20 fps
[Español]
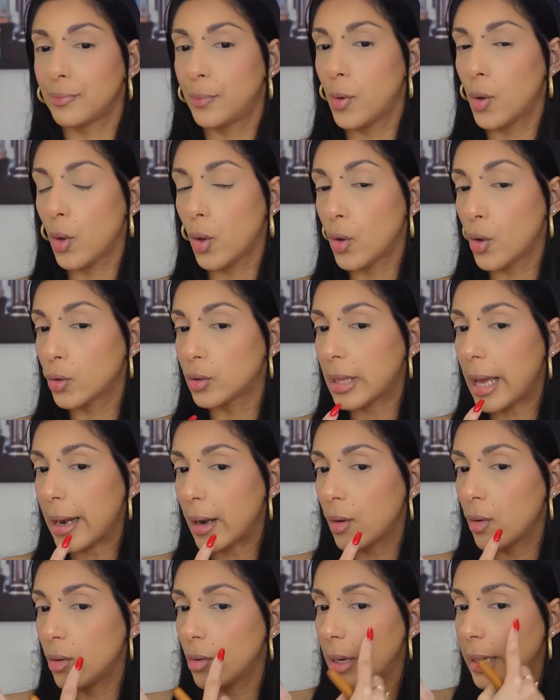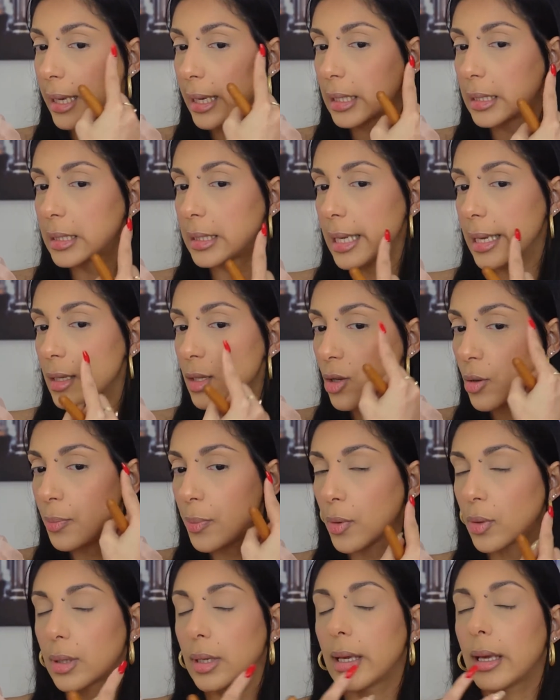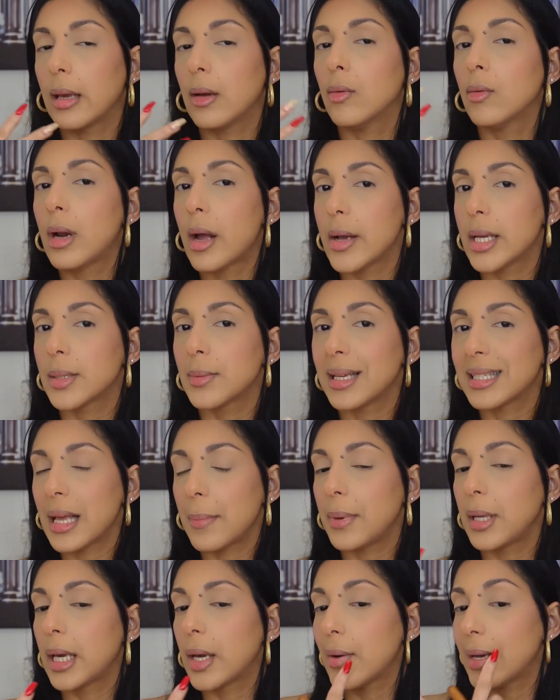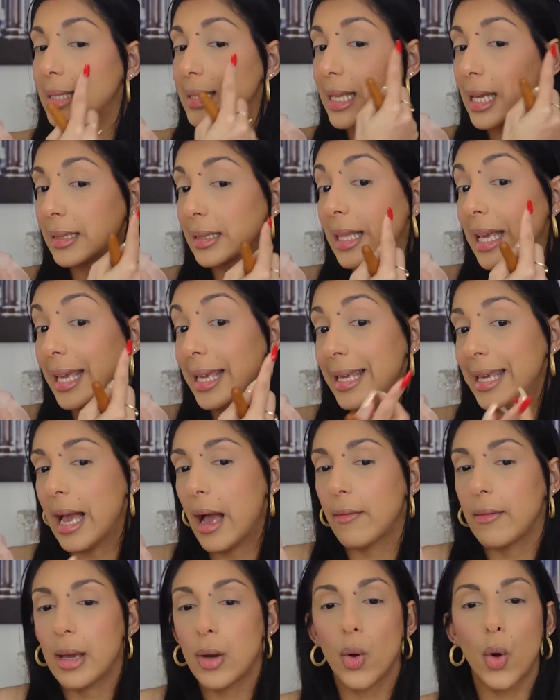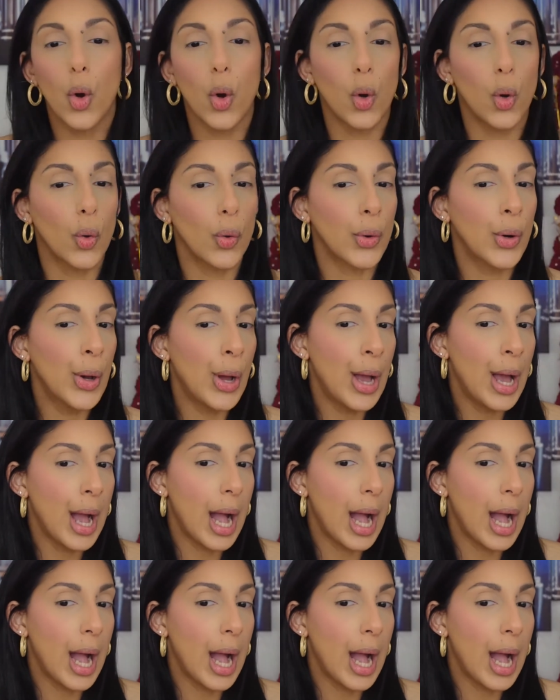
puedo notarlo en exceso porque una vez más apliqué bastante y ya había un color